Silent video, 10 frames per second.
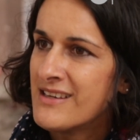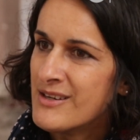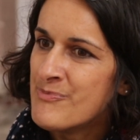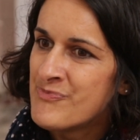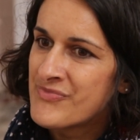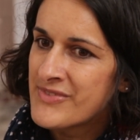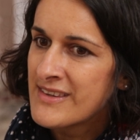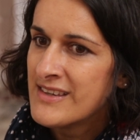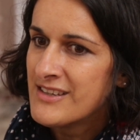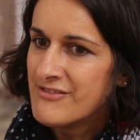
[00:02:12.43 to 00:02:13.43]
ähm,
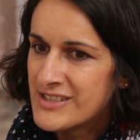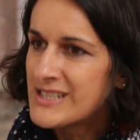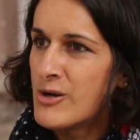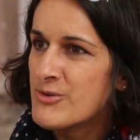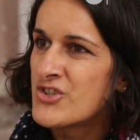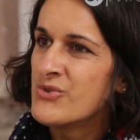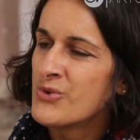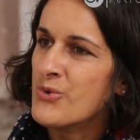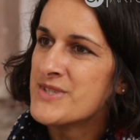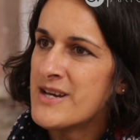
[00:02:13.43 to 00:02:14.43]
wird, glaube ich, schon ein
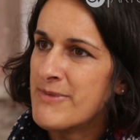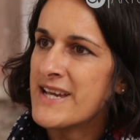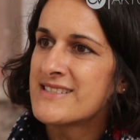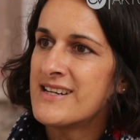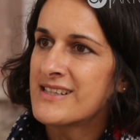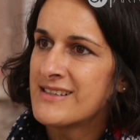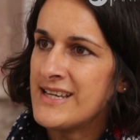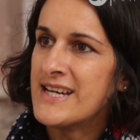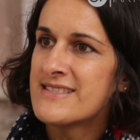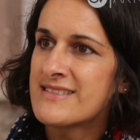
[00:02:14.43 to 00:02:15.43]
großer Beitrag
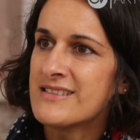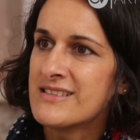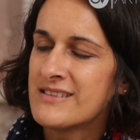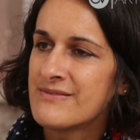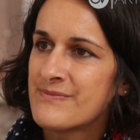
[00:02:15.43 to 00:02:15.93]
geleistet.